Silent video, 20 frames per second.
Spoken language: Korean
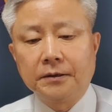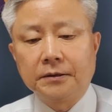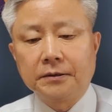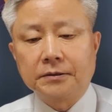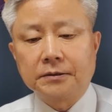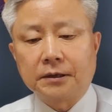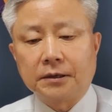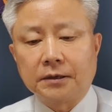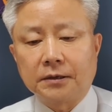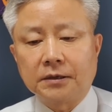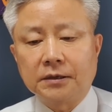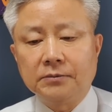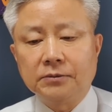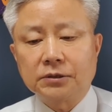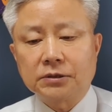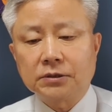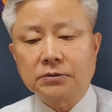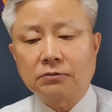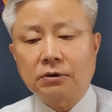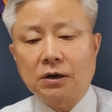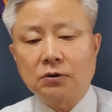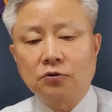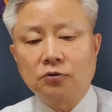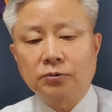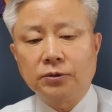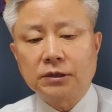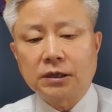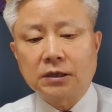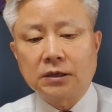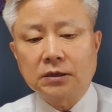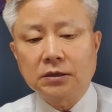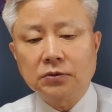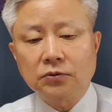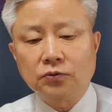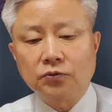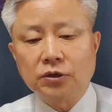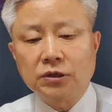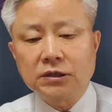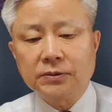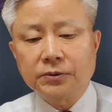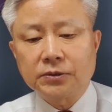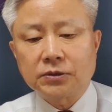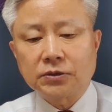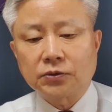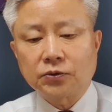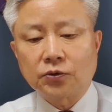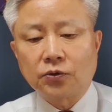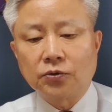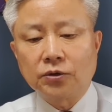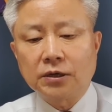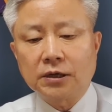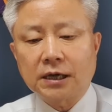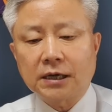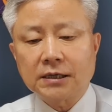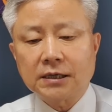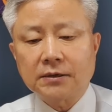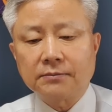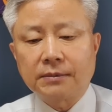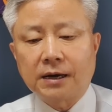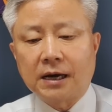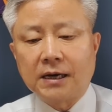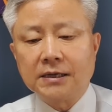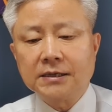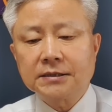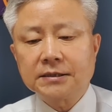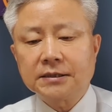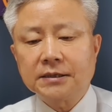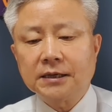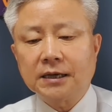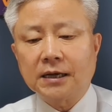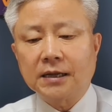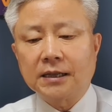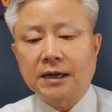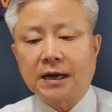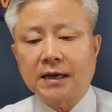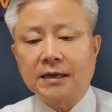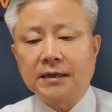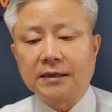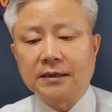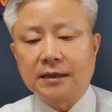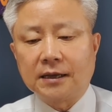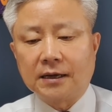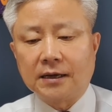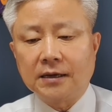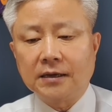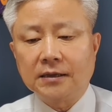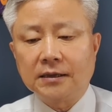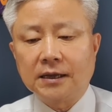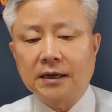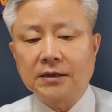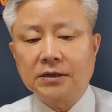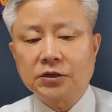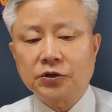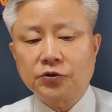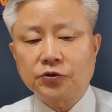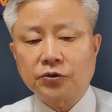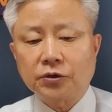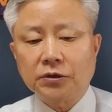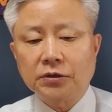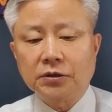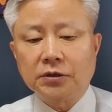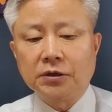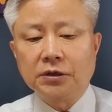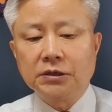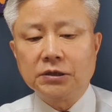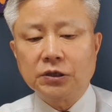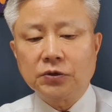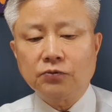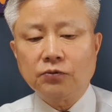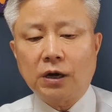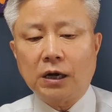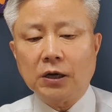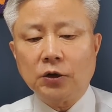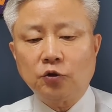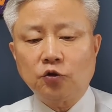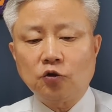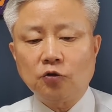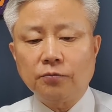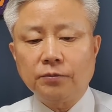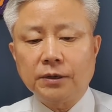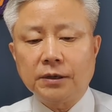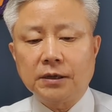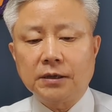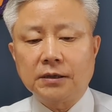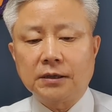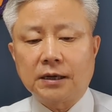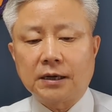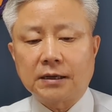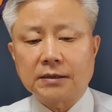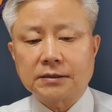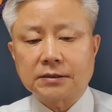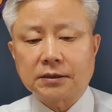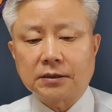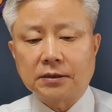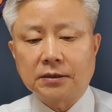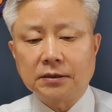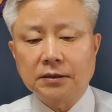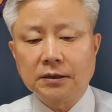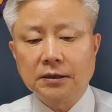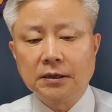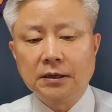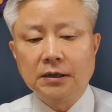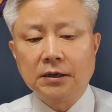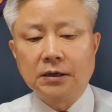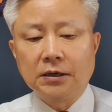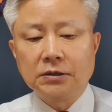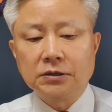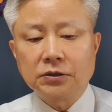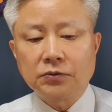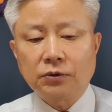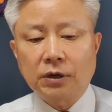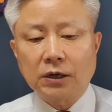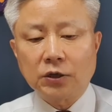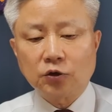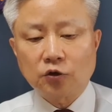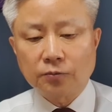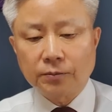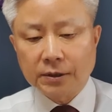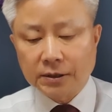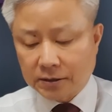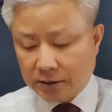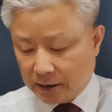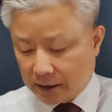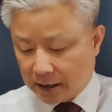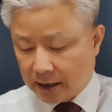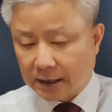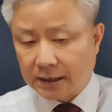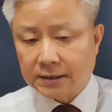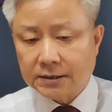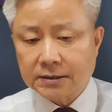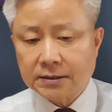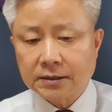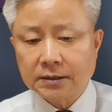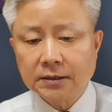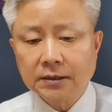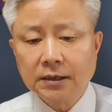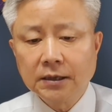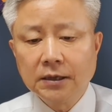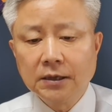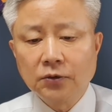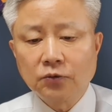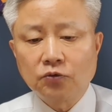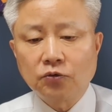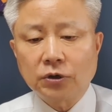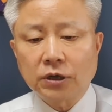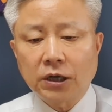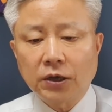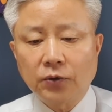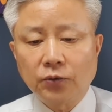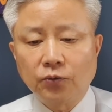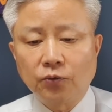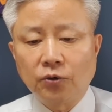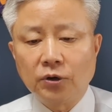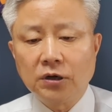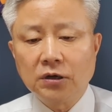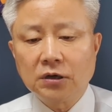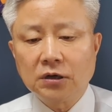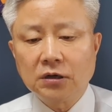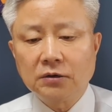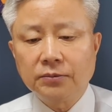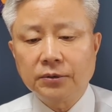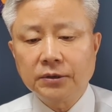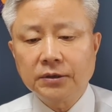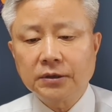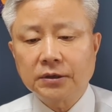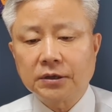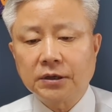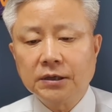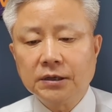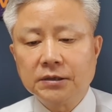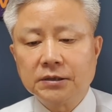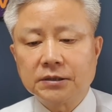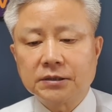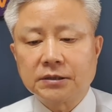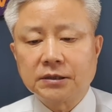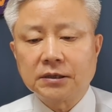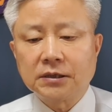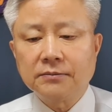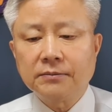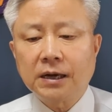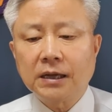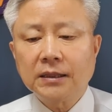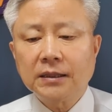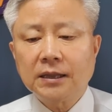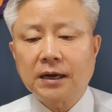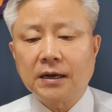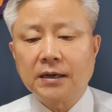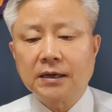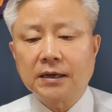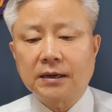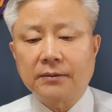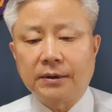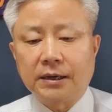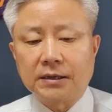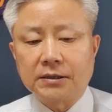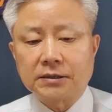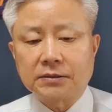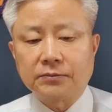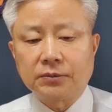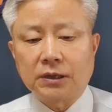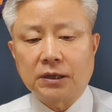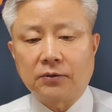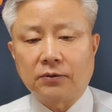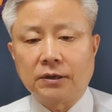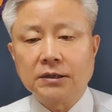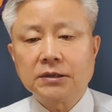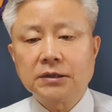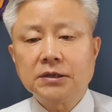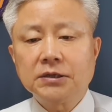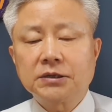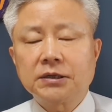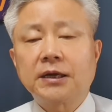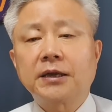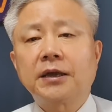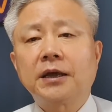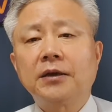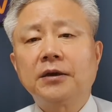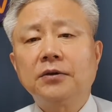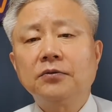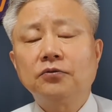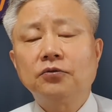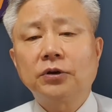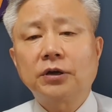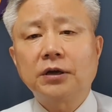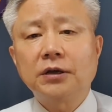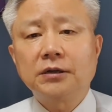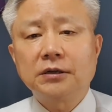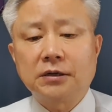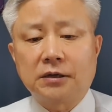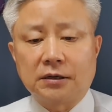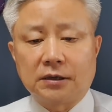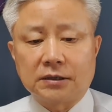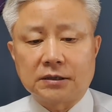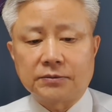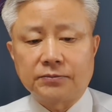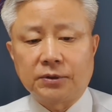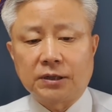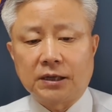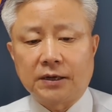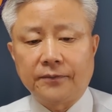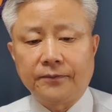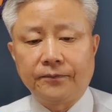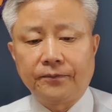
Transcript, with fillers: 자, 그러면서 황 후보자는 우리 집에서 돈을 가장 많이 쓰는 게 나인데 내 지출은 의정활동비에 나가서 의정활동비에서 나가서 국회의원 월급은 거의 저금한다 이렇게 말했습니다. 완전히 생계형 국회의원인 것 같습니다.